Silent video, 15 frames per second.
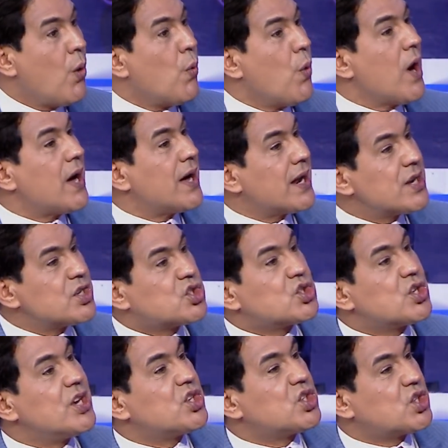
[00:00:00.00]

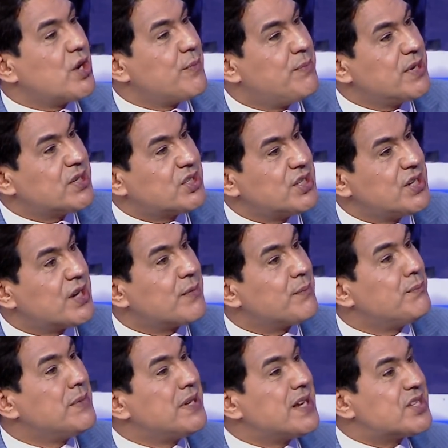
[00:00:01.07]
وخرج بشير
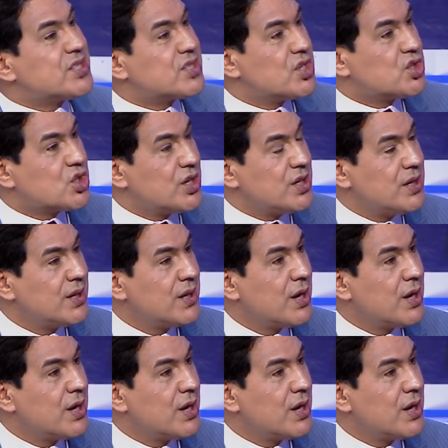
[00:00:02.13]
من السجن